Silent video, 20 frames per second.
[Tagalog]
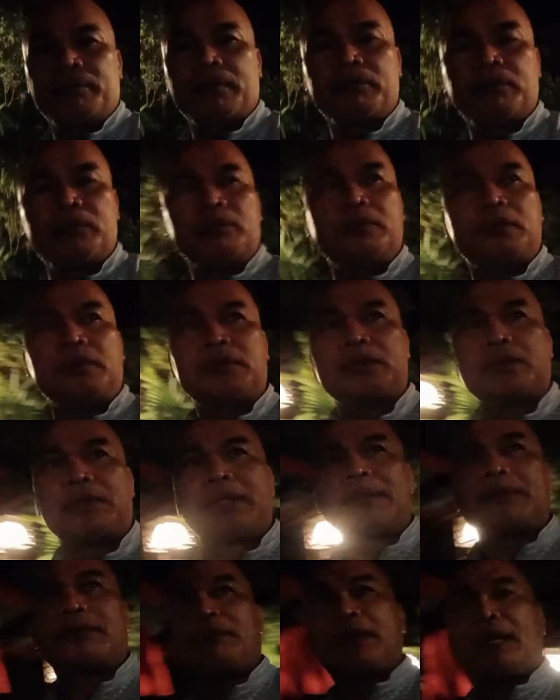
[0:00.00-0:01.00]
pagbubuto
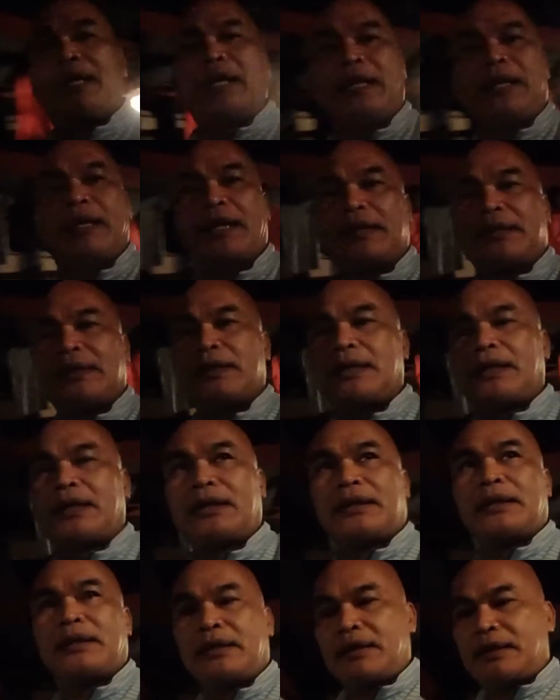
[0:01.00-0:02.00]
at ah. piliin natin
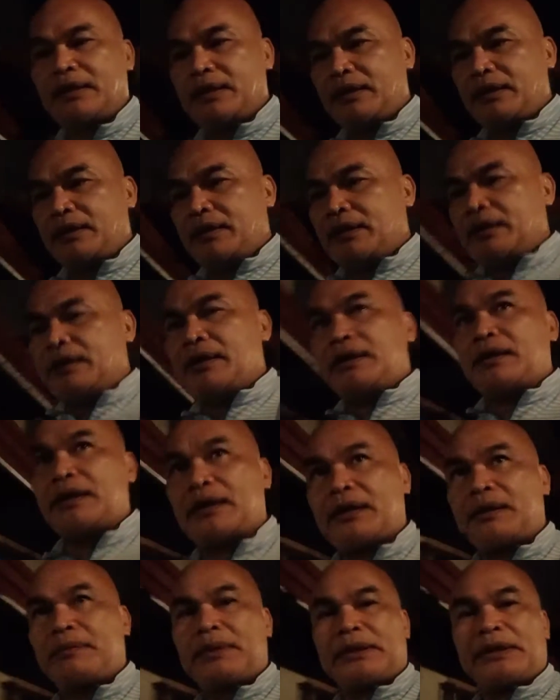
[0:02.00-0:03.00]
ang
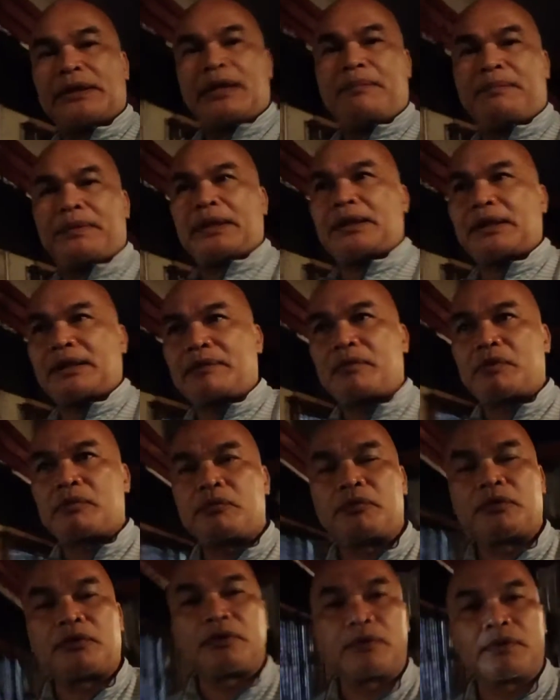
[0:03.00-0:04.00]
nakarapat dapat na
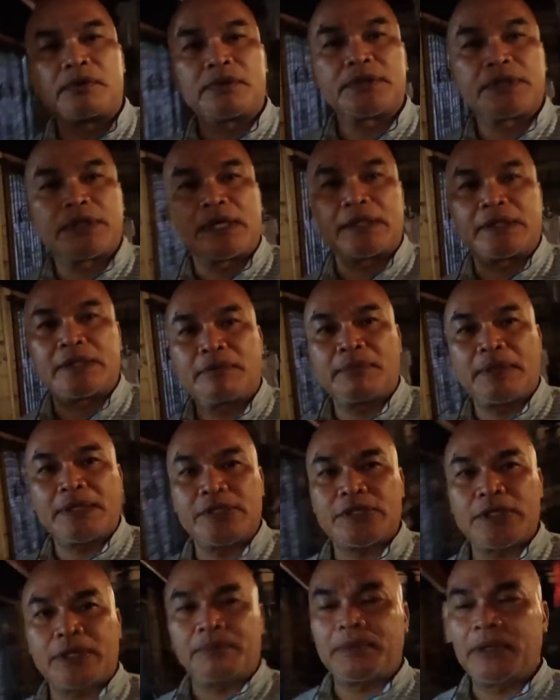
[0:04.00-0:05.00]
mamuno sa ating
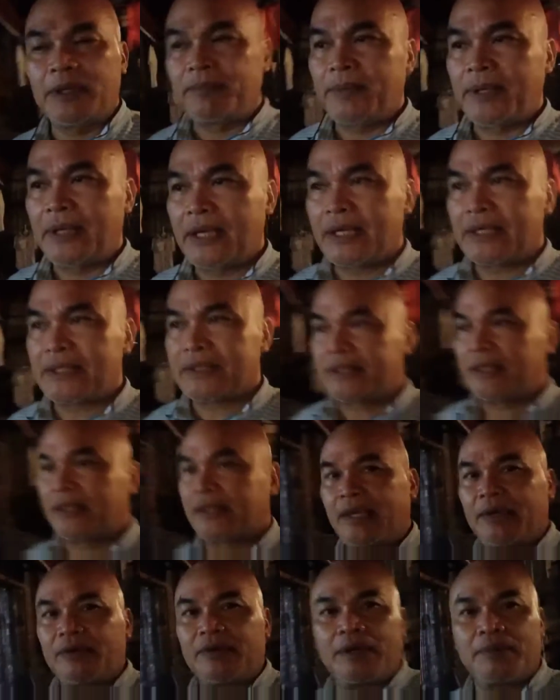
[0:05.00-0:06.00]
bansang Pilipinas at
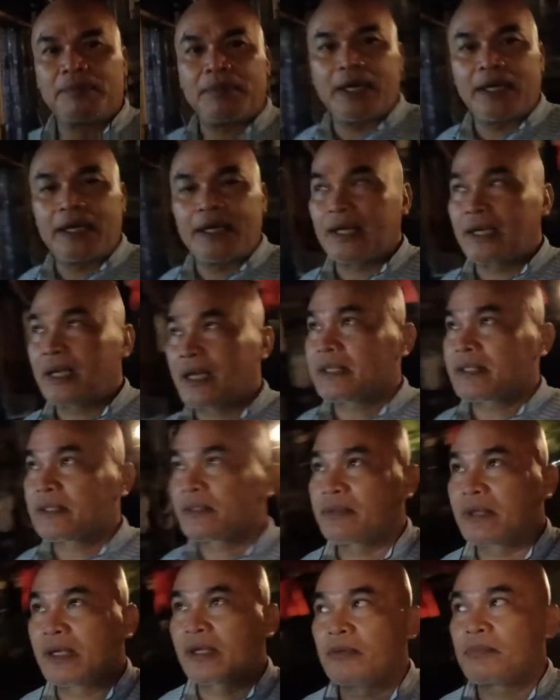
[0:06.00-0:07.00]
kayo na bahala guys
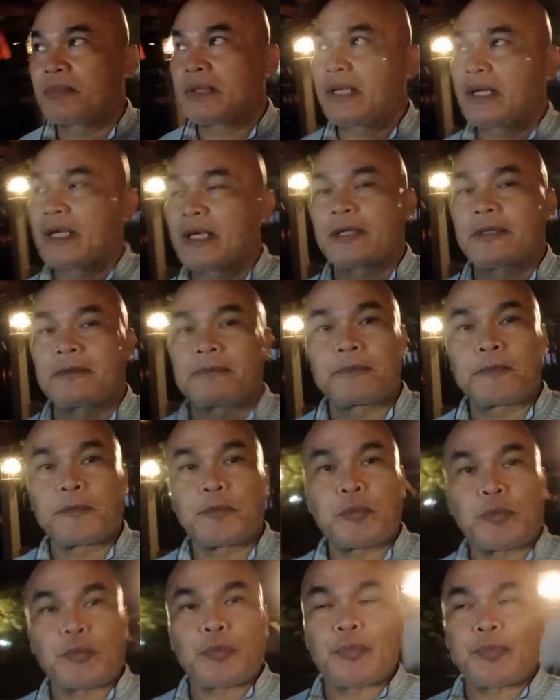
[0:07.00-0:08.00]
kung ano man ang
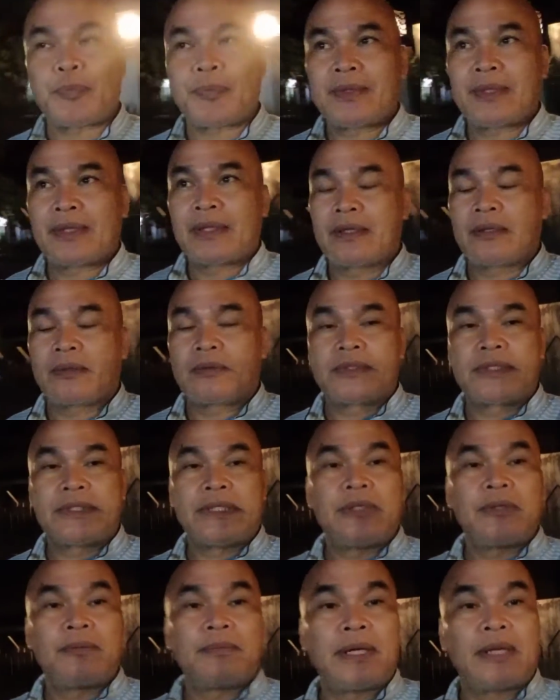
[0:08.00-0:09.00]
kung
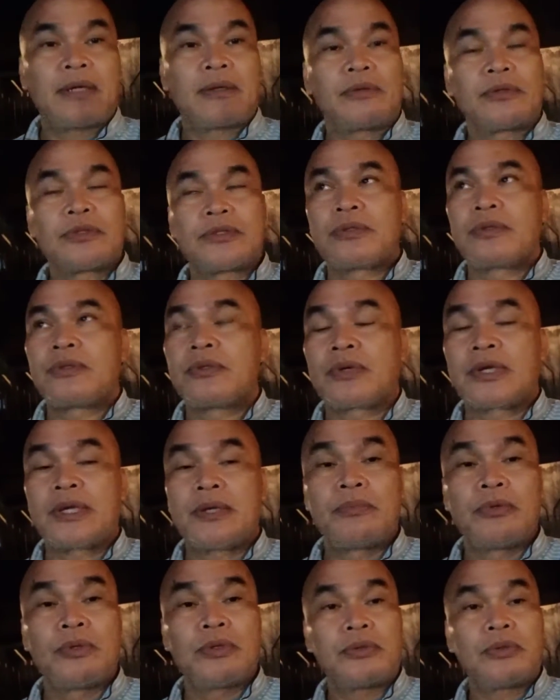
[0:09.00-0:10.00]
sino man ang gusto nyong
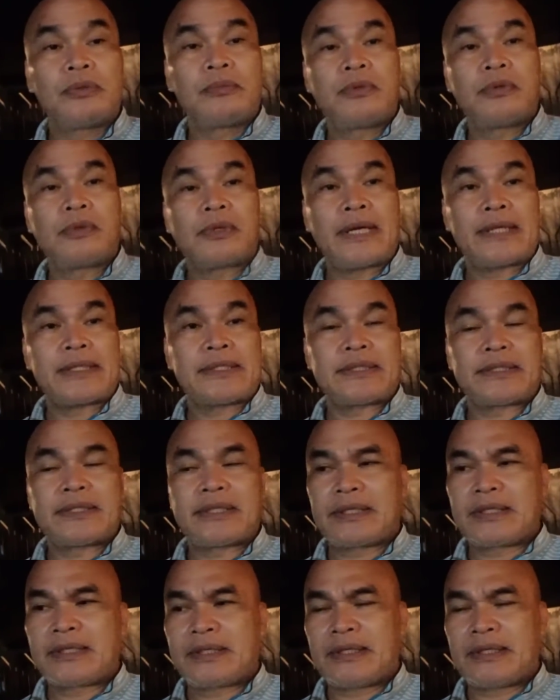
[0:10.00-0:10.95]
ibuto bukas